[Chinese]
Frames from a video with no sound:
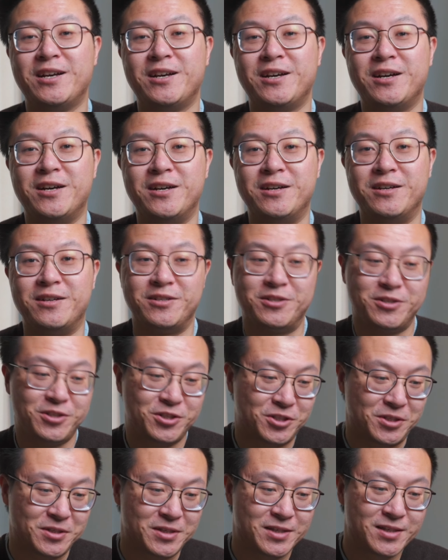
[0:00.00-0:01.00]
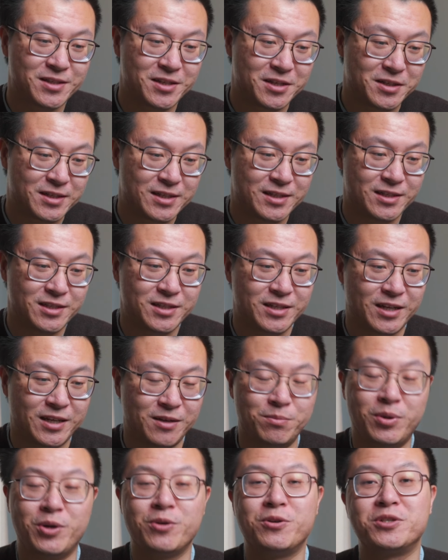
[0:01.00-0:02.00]
呃， 十四的机型，
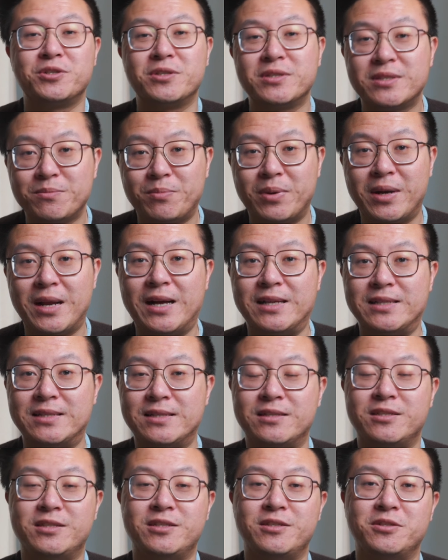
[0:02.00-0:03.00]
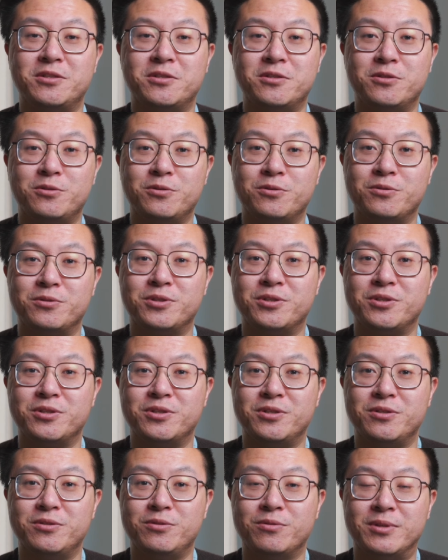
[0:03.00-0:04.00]
包括十四 Plus， 其实就
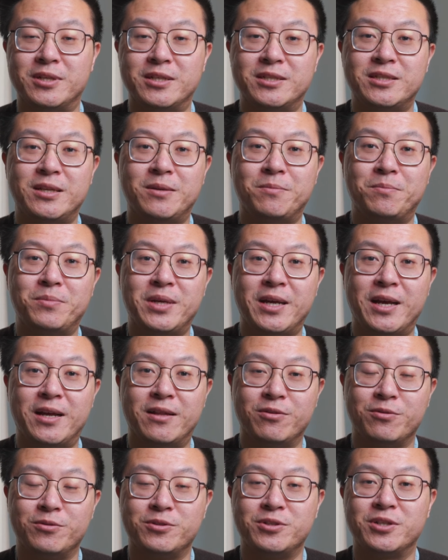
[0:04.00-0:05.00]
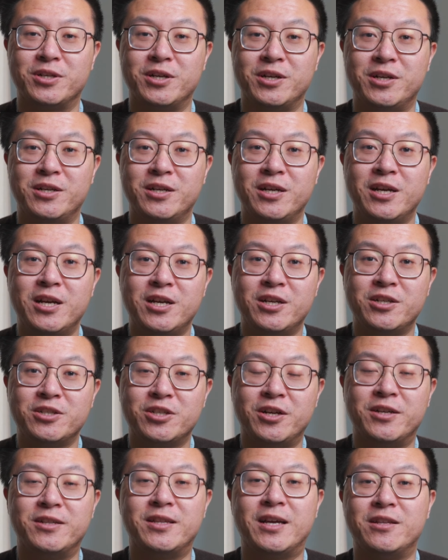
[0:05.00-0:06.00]
是用的芯片都是跟
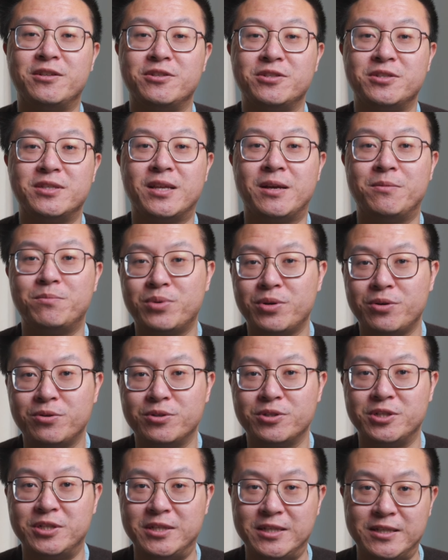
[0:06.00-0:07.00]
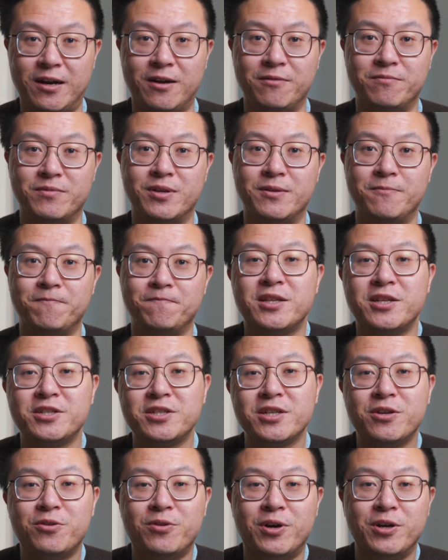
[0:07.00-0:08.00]
上一代的十三 Pro 是一样的。那
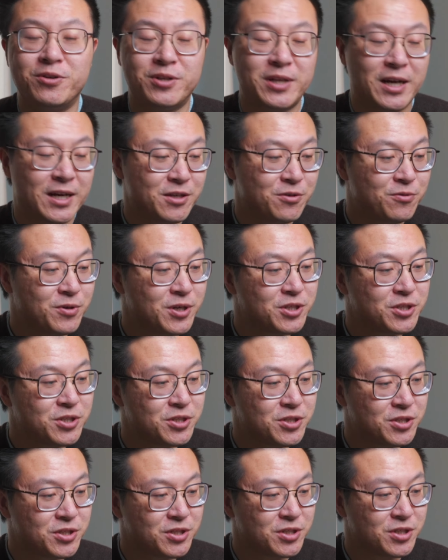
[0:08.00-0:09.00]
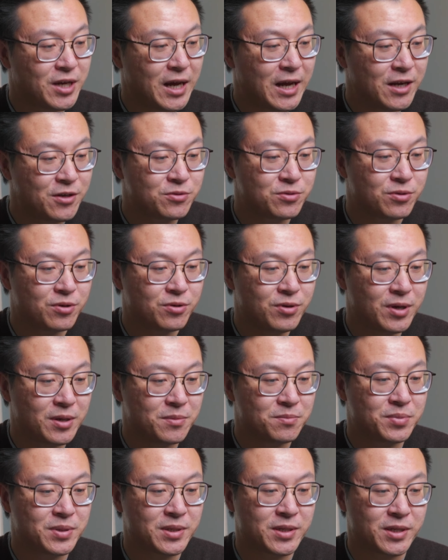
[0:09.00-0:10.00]
这个网友他因为是安卓
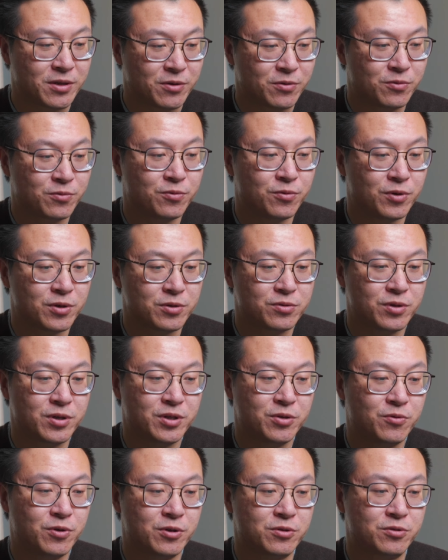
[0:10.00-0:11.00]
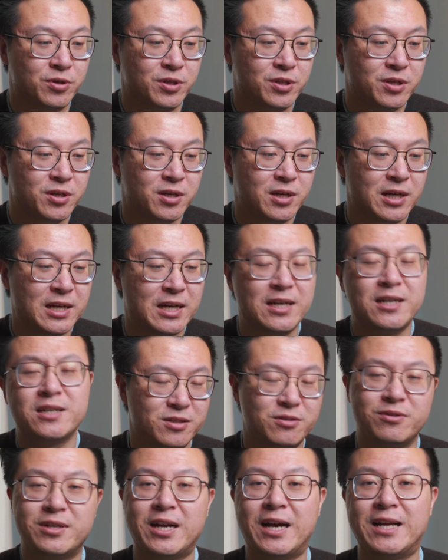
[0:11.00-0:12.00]
换苹果，所以我觉得
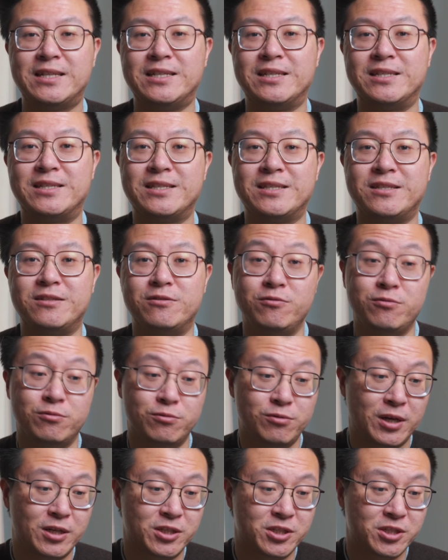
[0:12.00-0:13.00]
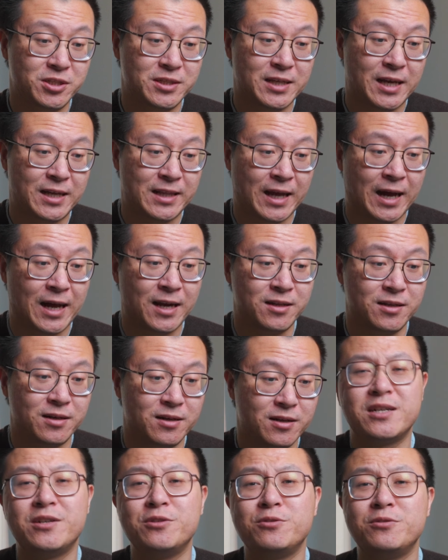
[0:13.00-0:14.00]
就看你自己预算是在哪里
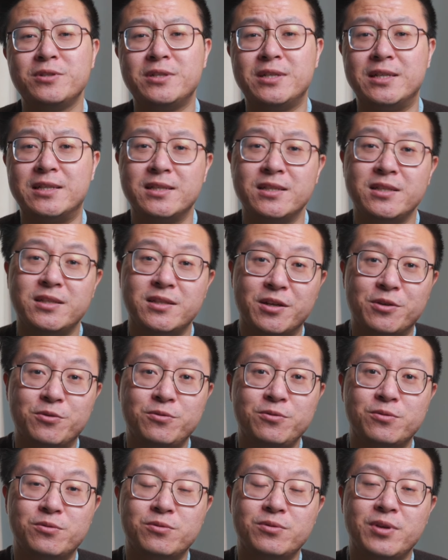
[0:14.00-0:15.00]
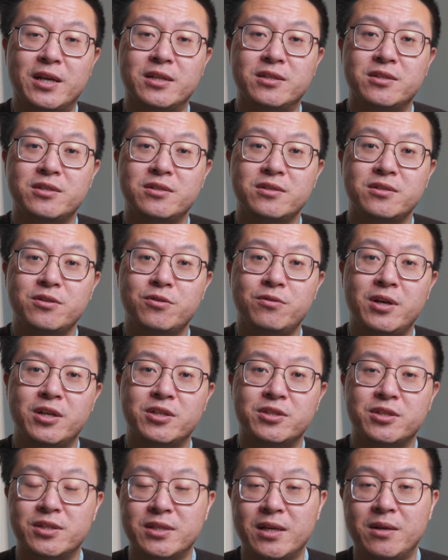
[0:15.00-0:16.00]
了。根据你自己的预算，其实换
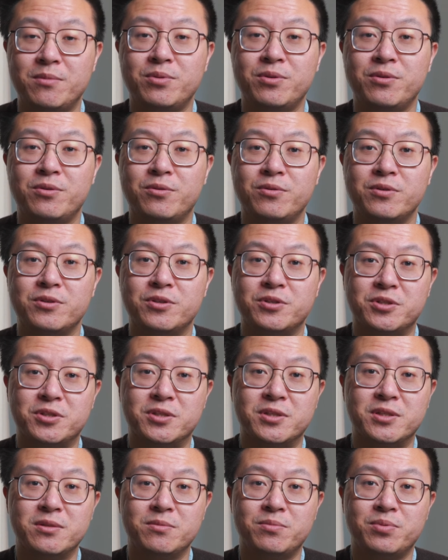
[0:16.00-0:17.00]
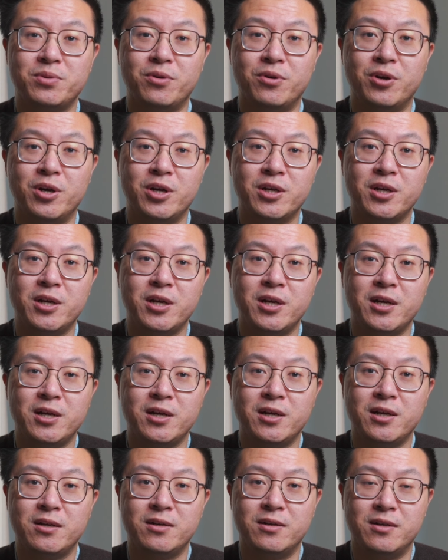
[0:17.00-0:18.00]
十三 Pro 或者十四 Pro，
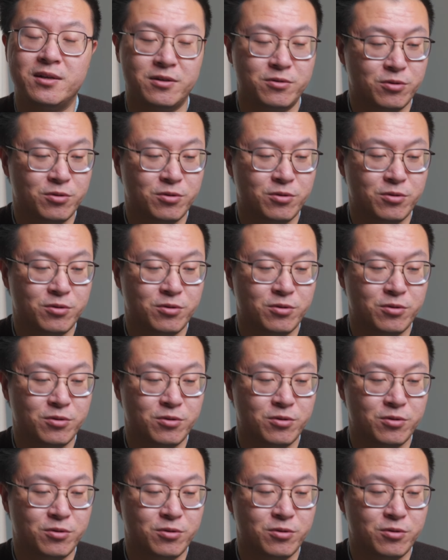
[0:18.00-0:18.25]
呃，